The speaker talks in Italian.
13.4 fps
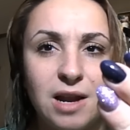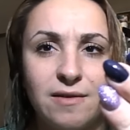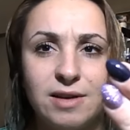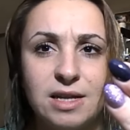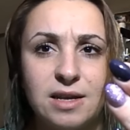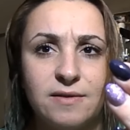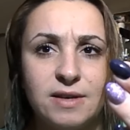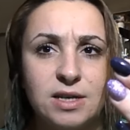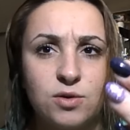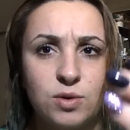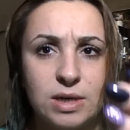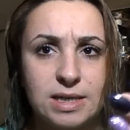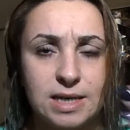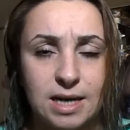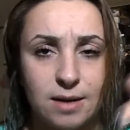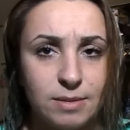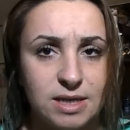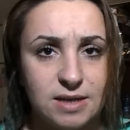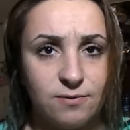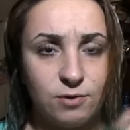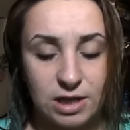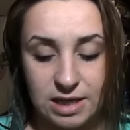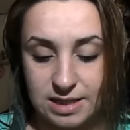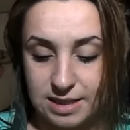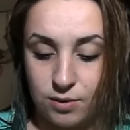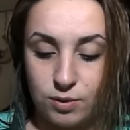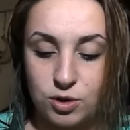l'avete viste su Instagram se volete
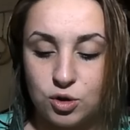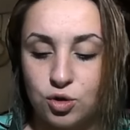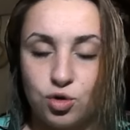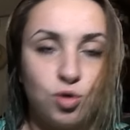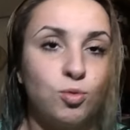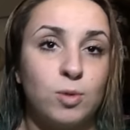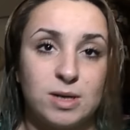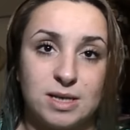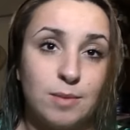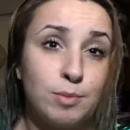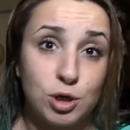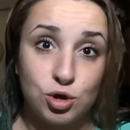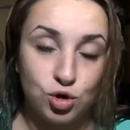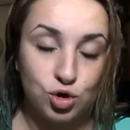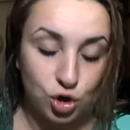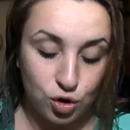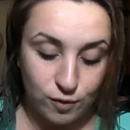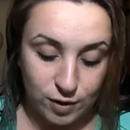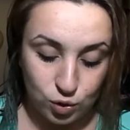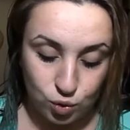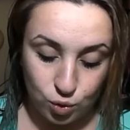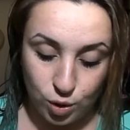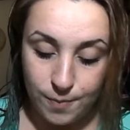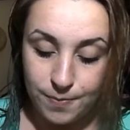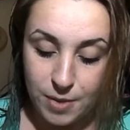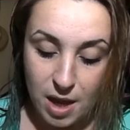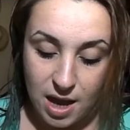sta qui sotto comunque sempre
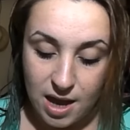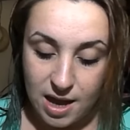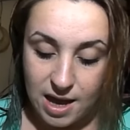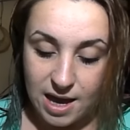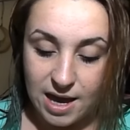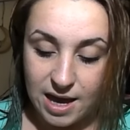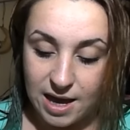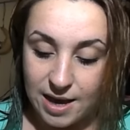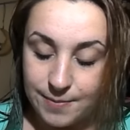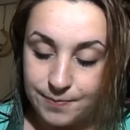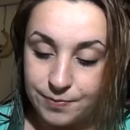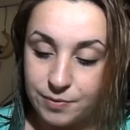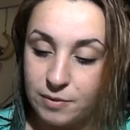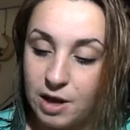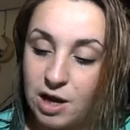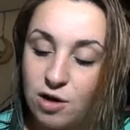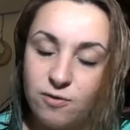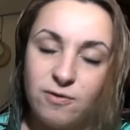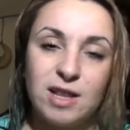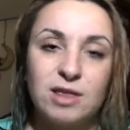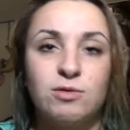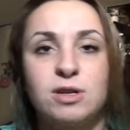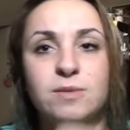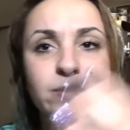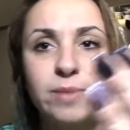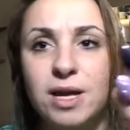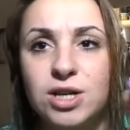Giorgio91 e, ehm, e, le ho fatte una
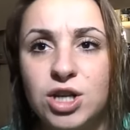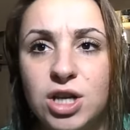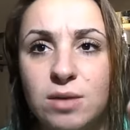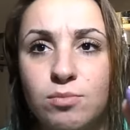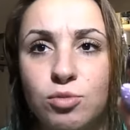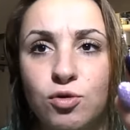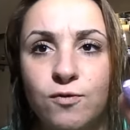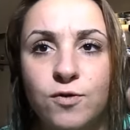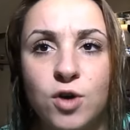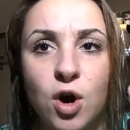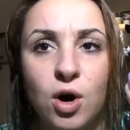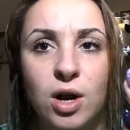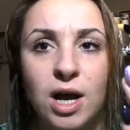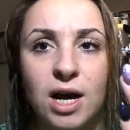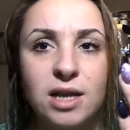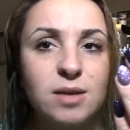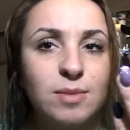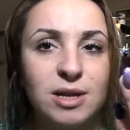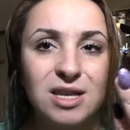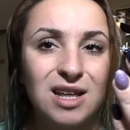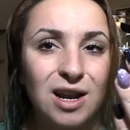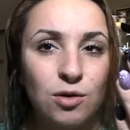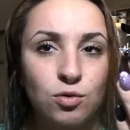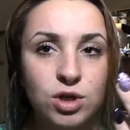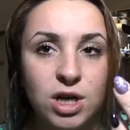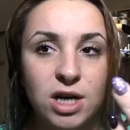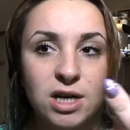specie di blu viola, dipende dalla
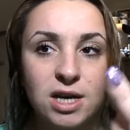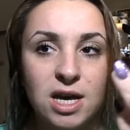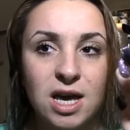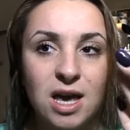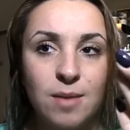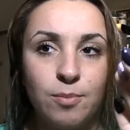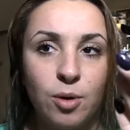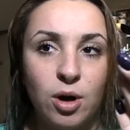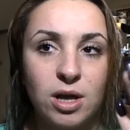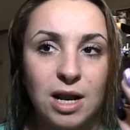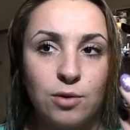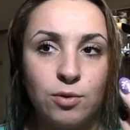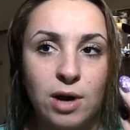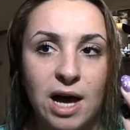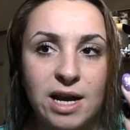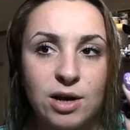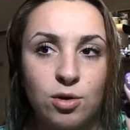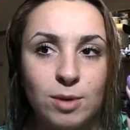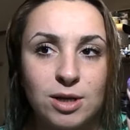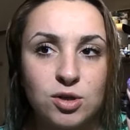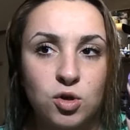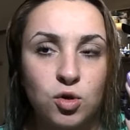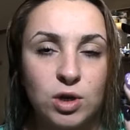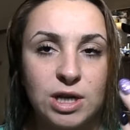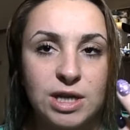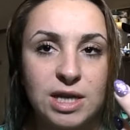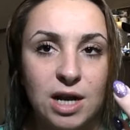luce e poi l'anulare come al solito
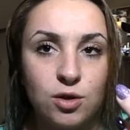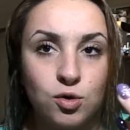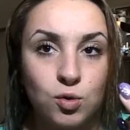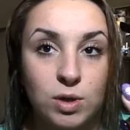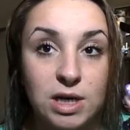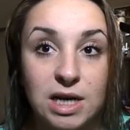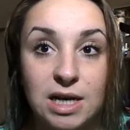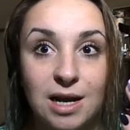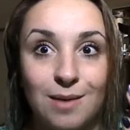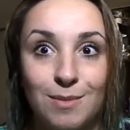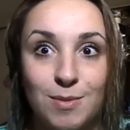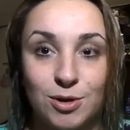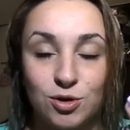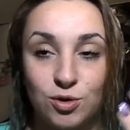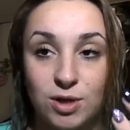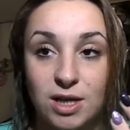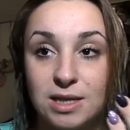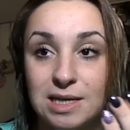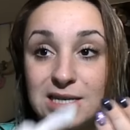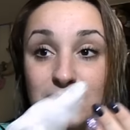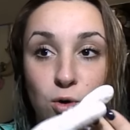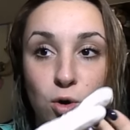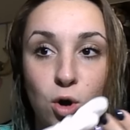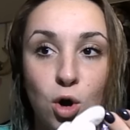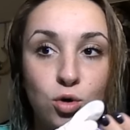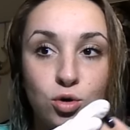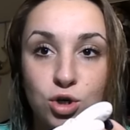glitterato sul lilla, mi piacciono tantissimo,
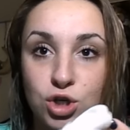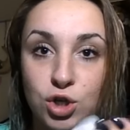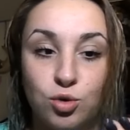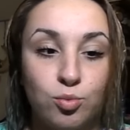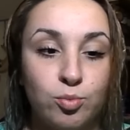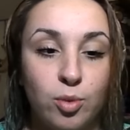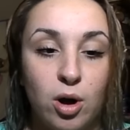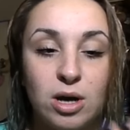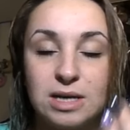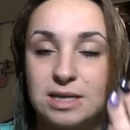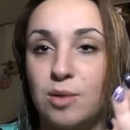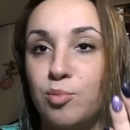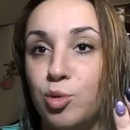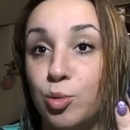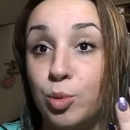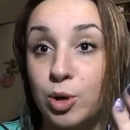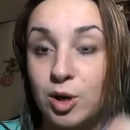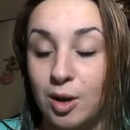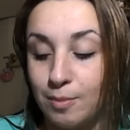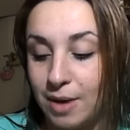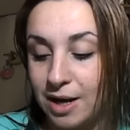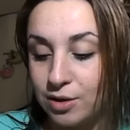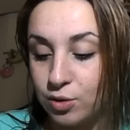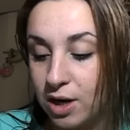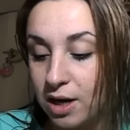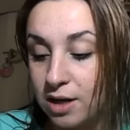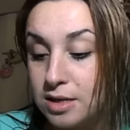le ho accorciate un po' e sempre un pochino a
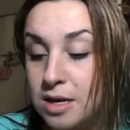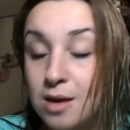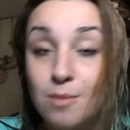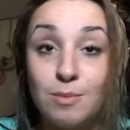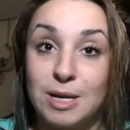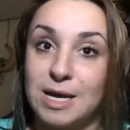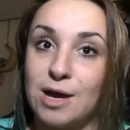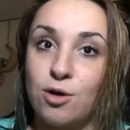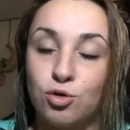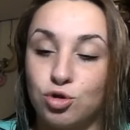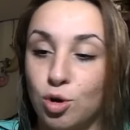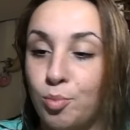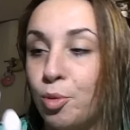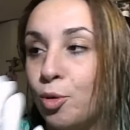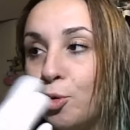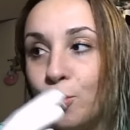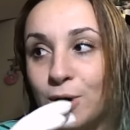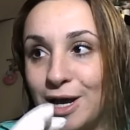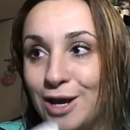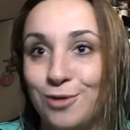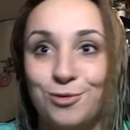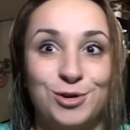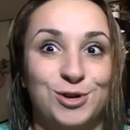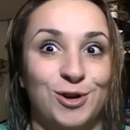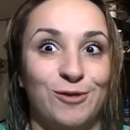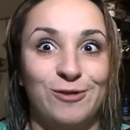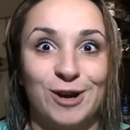mandorla perché erano troppo lunghe e non
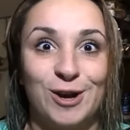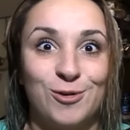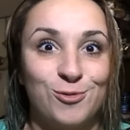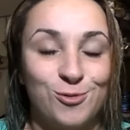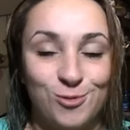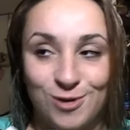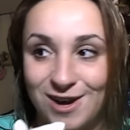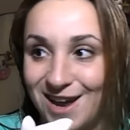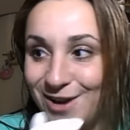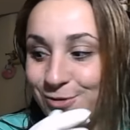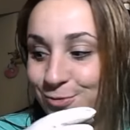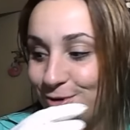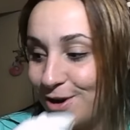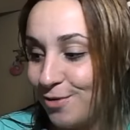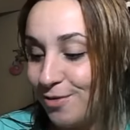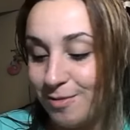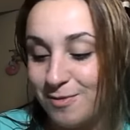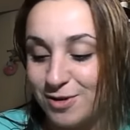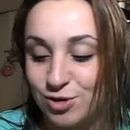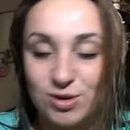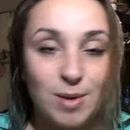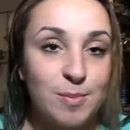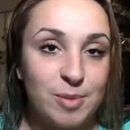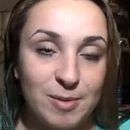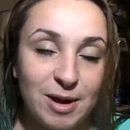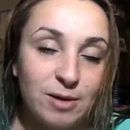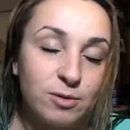riuscivo a fare nulla, nulla, nulla, mi piacciono
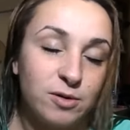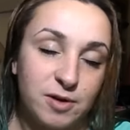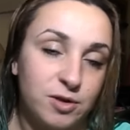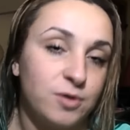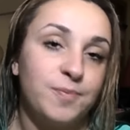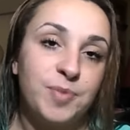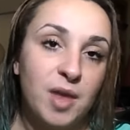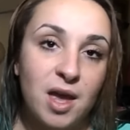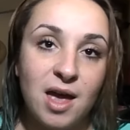sempre male quindi ho fatto,